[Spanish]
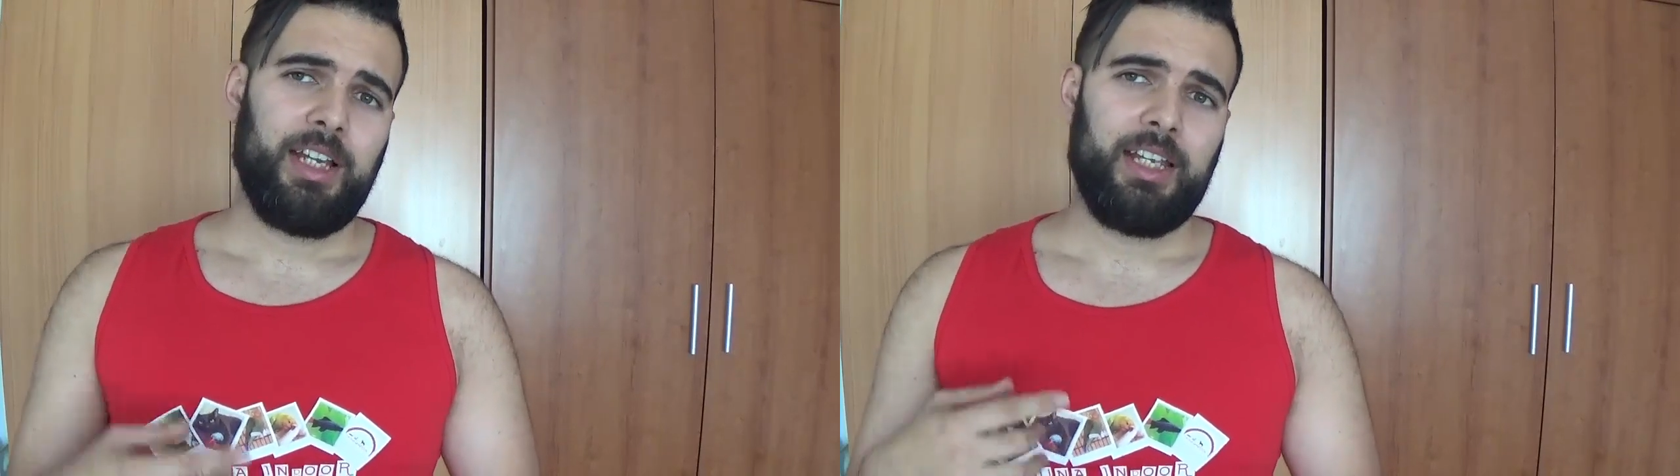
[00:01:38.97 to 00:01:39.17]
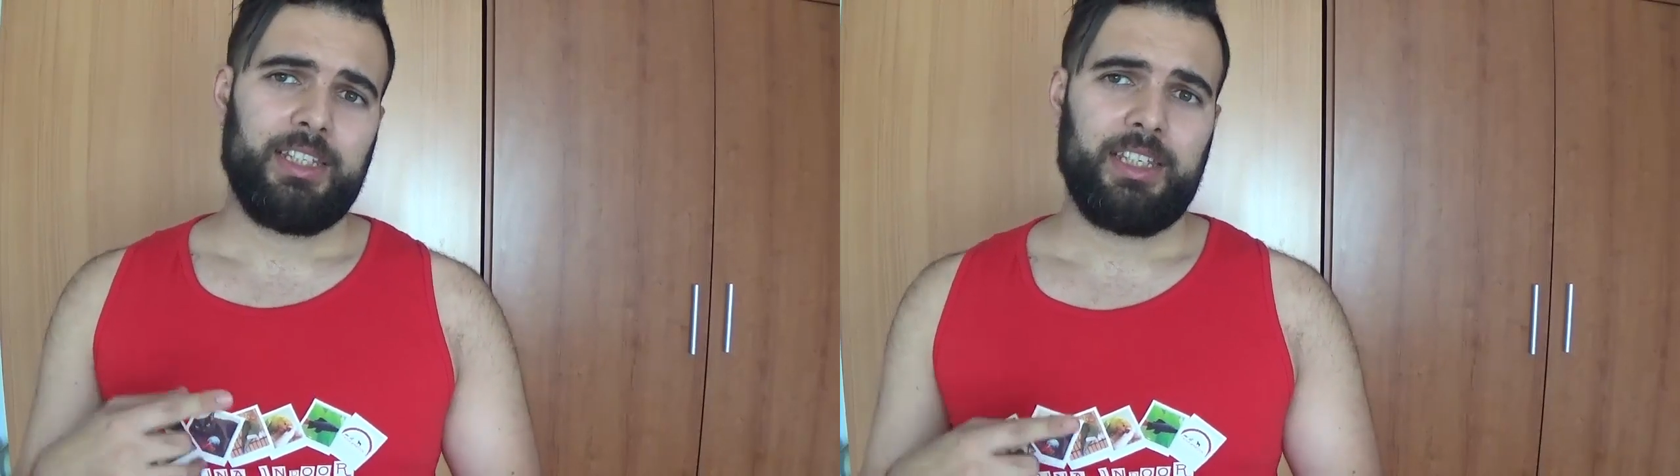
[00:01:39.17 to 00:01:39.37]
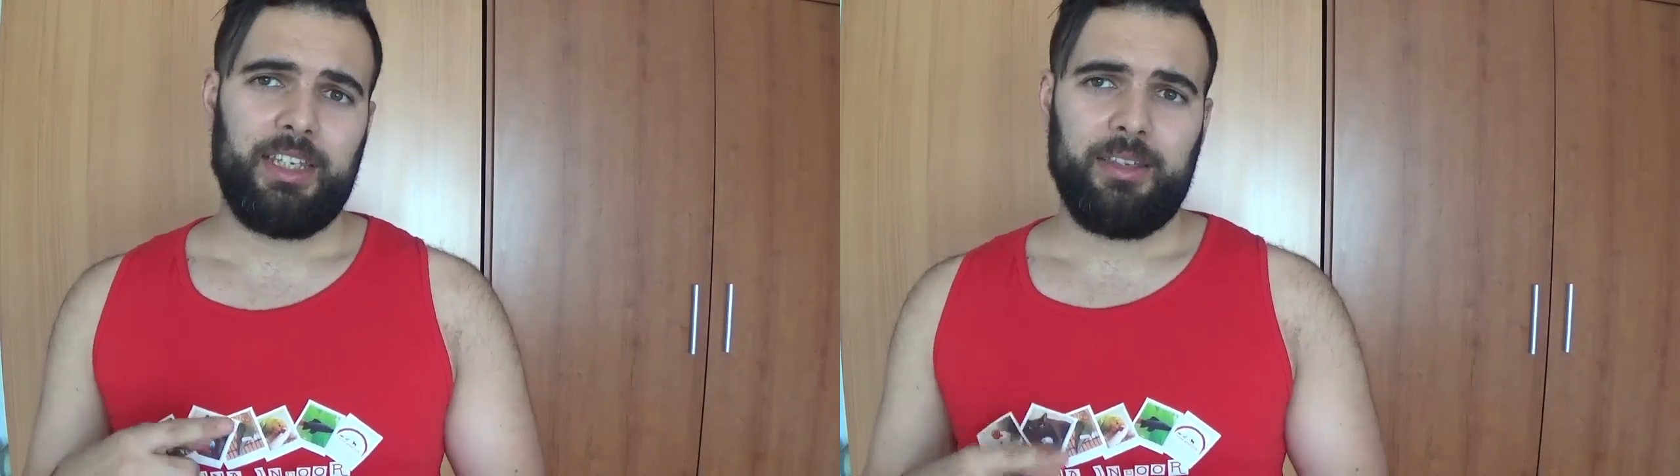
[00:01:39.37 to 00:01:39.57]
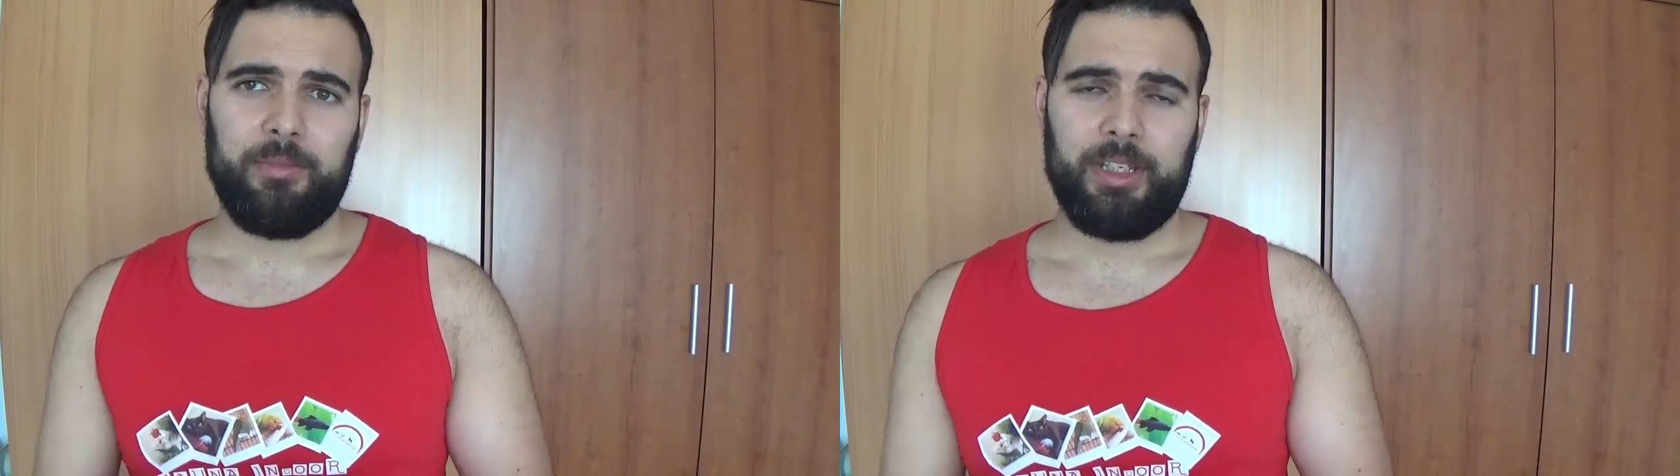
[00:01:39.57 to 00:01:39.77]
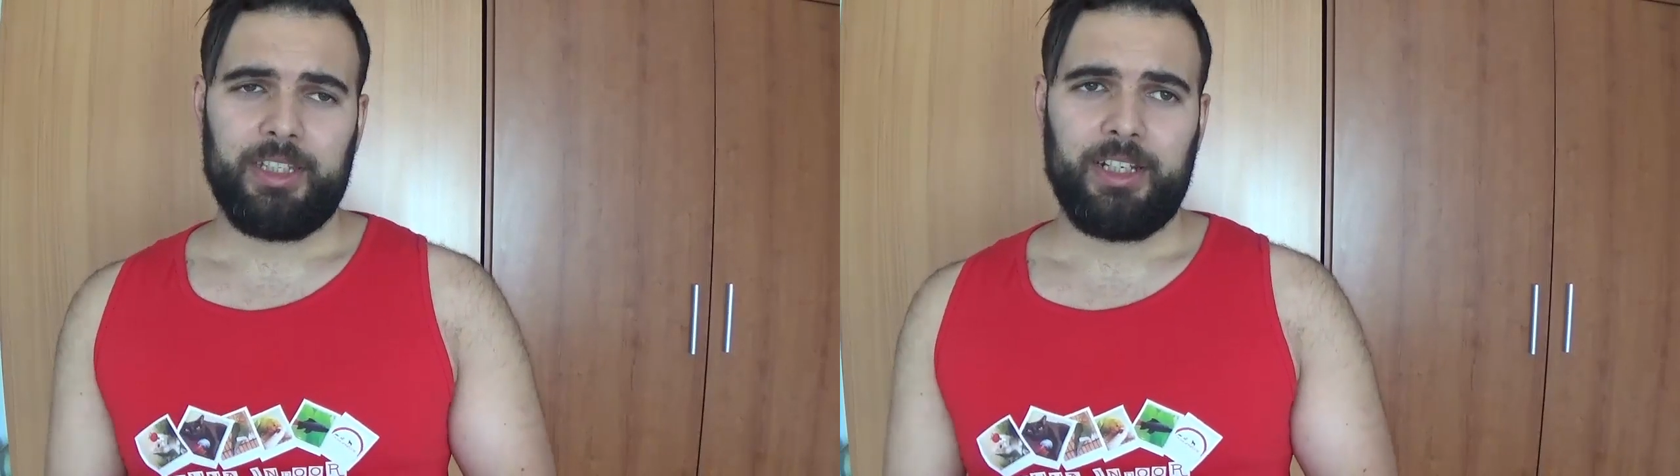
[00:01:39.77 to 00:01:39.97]
así que
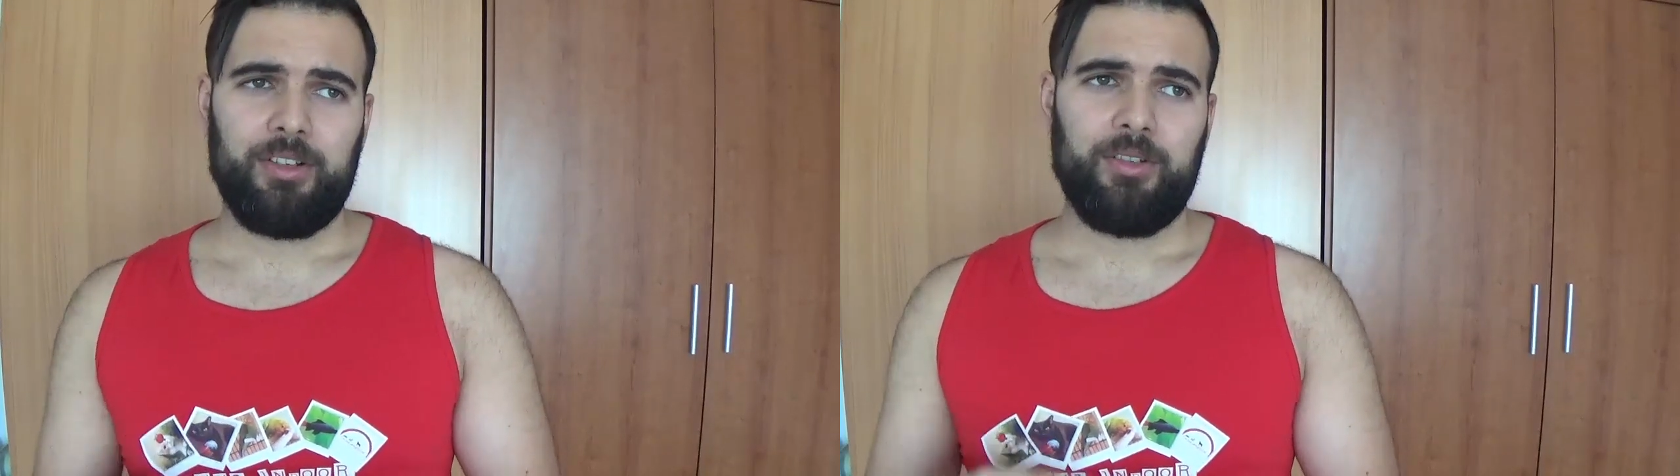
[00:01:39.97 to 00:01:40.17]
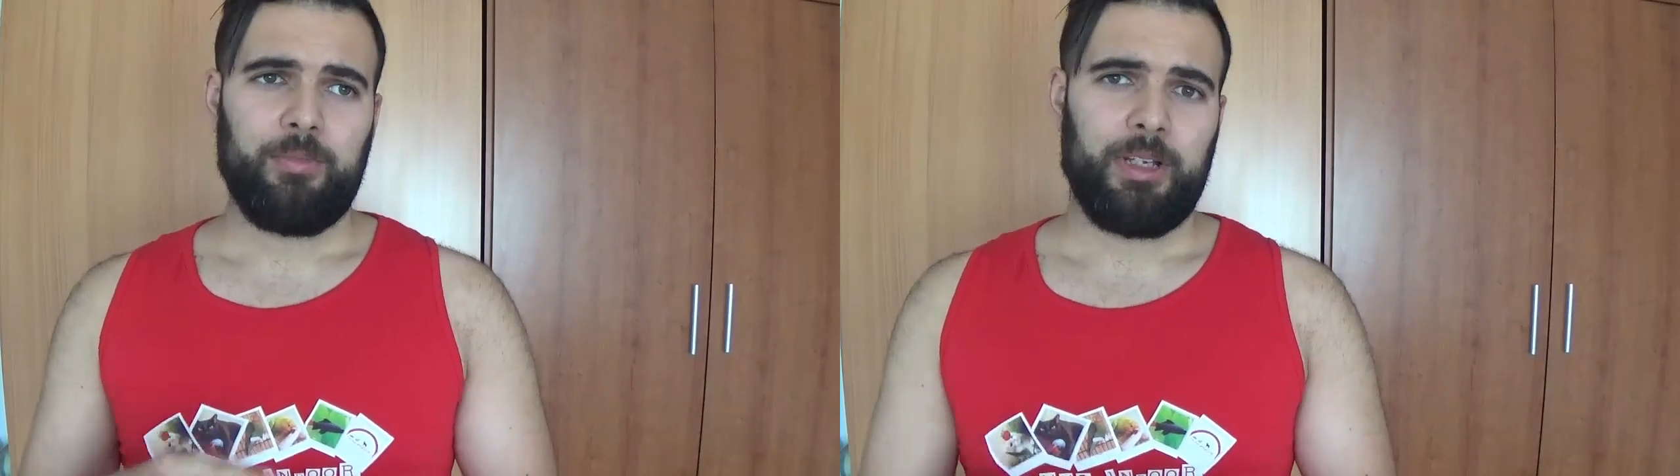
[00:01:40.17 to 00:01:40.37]
mañana no,